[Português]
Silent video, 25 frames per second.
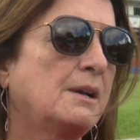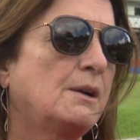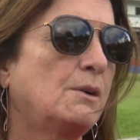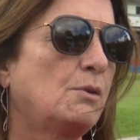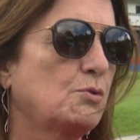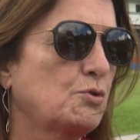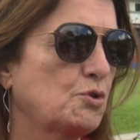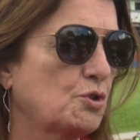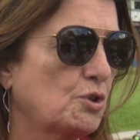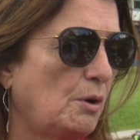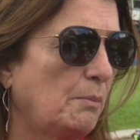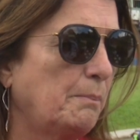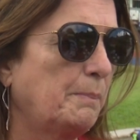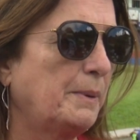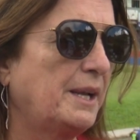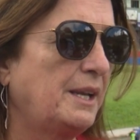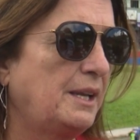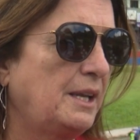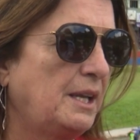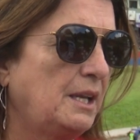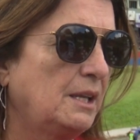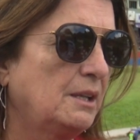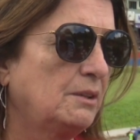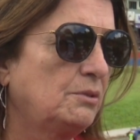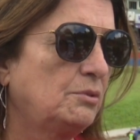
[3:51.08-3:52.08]
O João
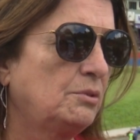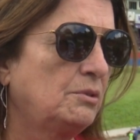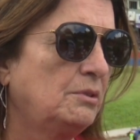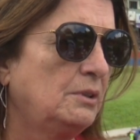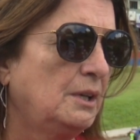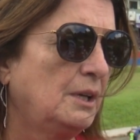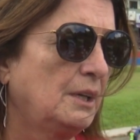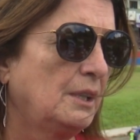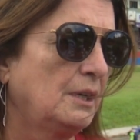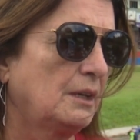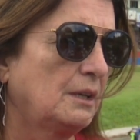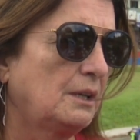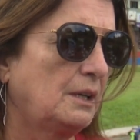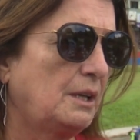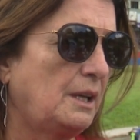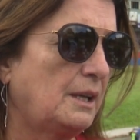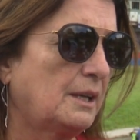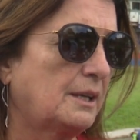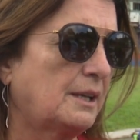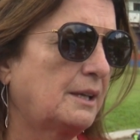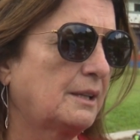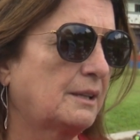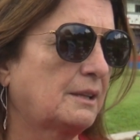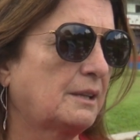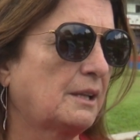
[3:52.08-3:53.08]
Penido, né,
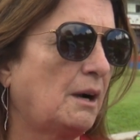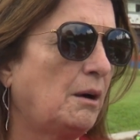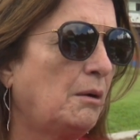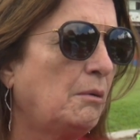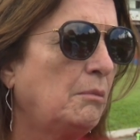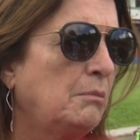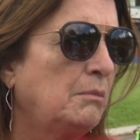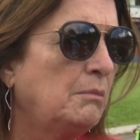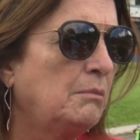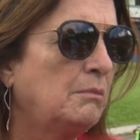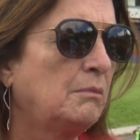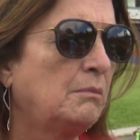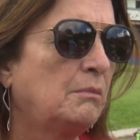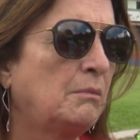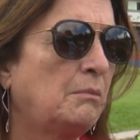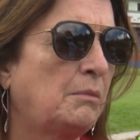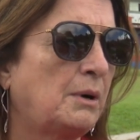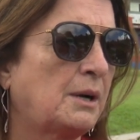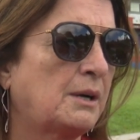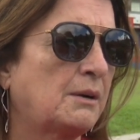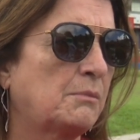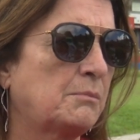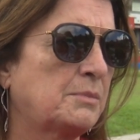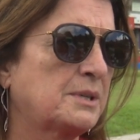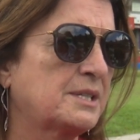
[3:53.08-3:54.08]
que está
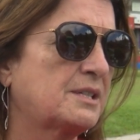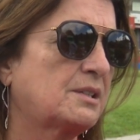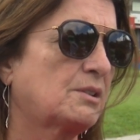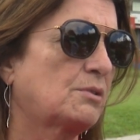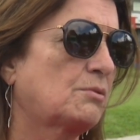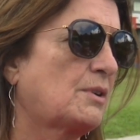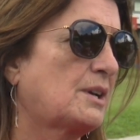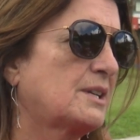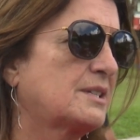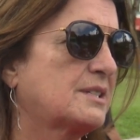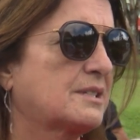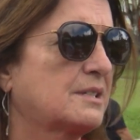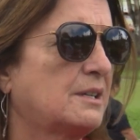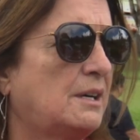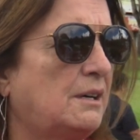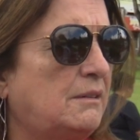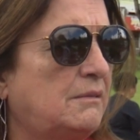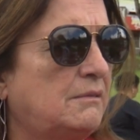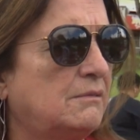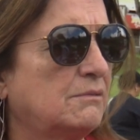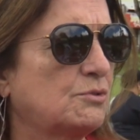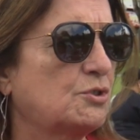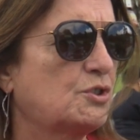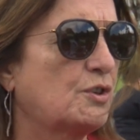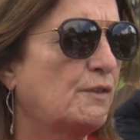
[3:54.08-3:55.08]
uma, uma
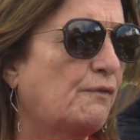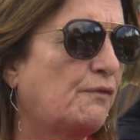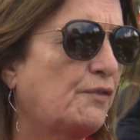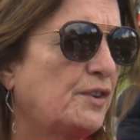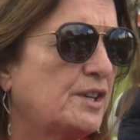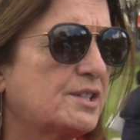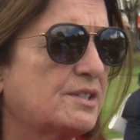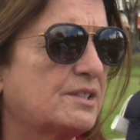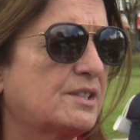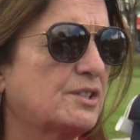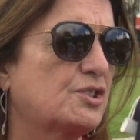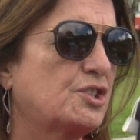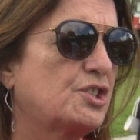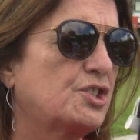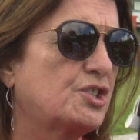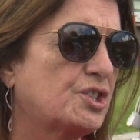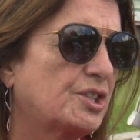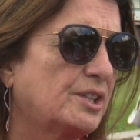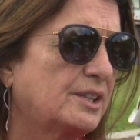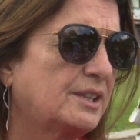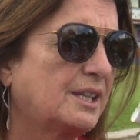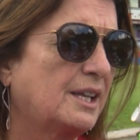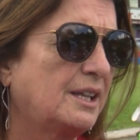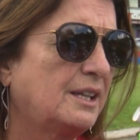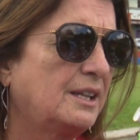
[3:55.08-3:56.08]
situação difícil da gente
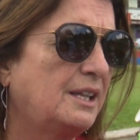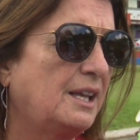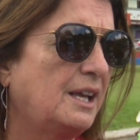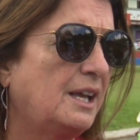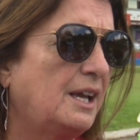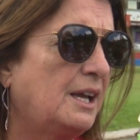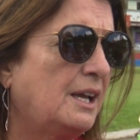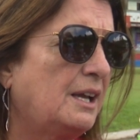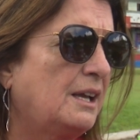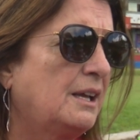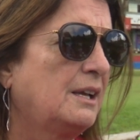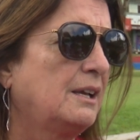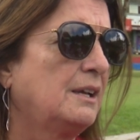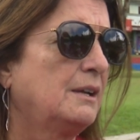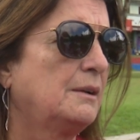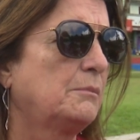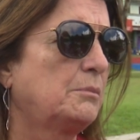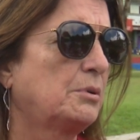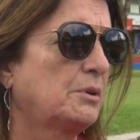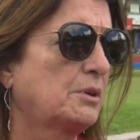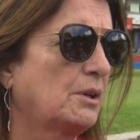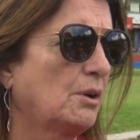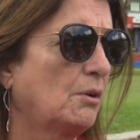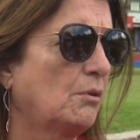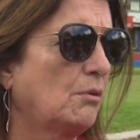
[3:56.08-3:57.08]
entender,
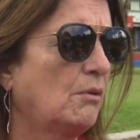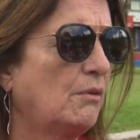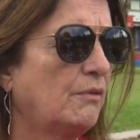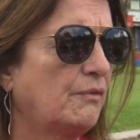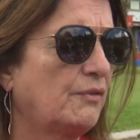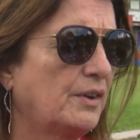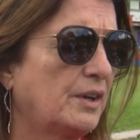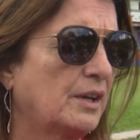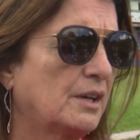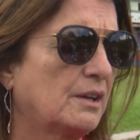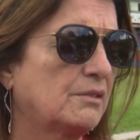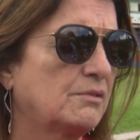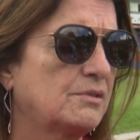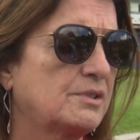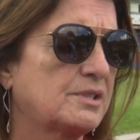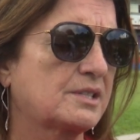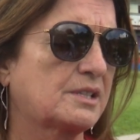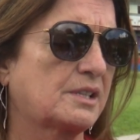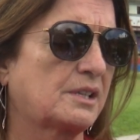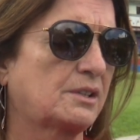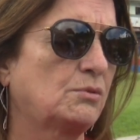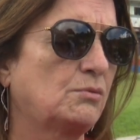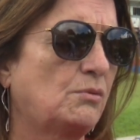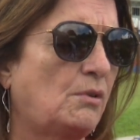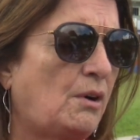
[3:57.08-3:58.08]
porque o governo
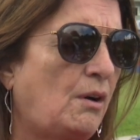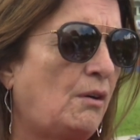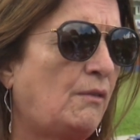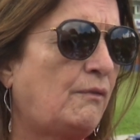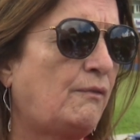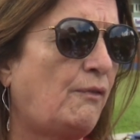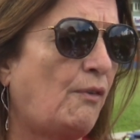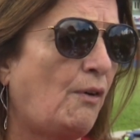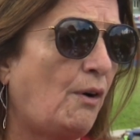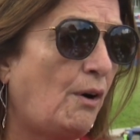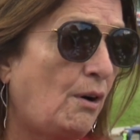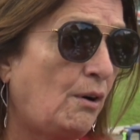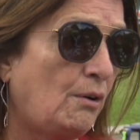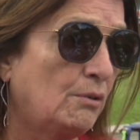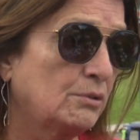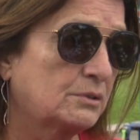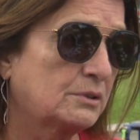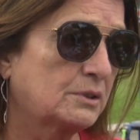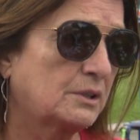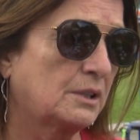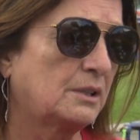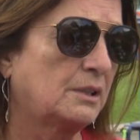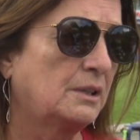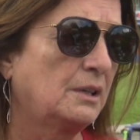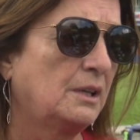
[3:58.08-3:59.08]
estadual
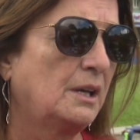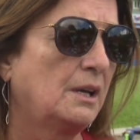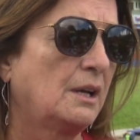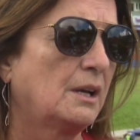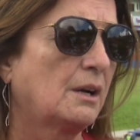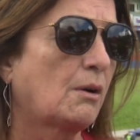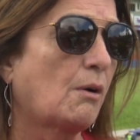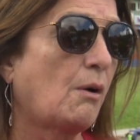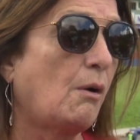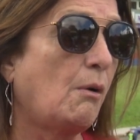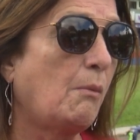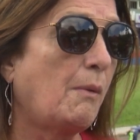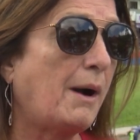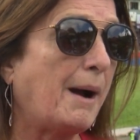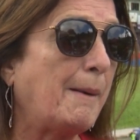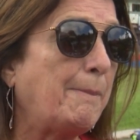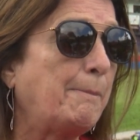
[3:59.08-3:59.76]
volta com a